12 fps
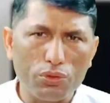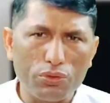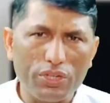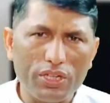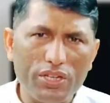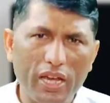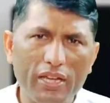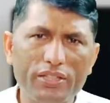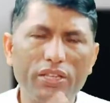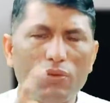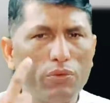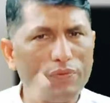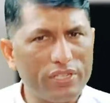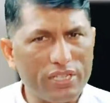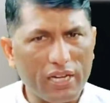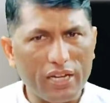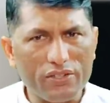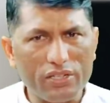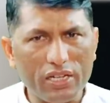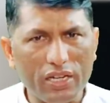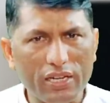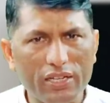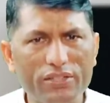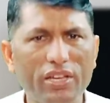वो छुट्टी जाए चाहे वो वीज़ा कैंसिल
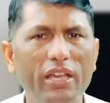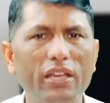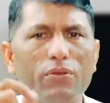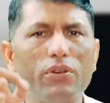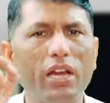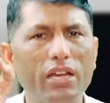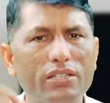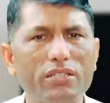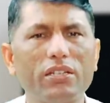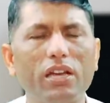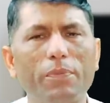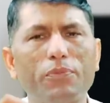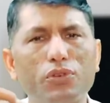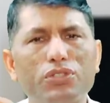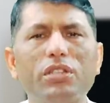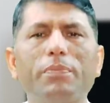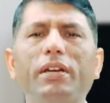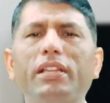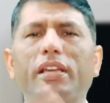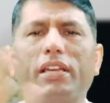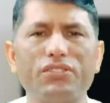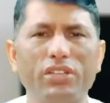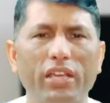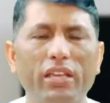करके जाए या वो लास्ट आपको इस्तीफा दे के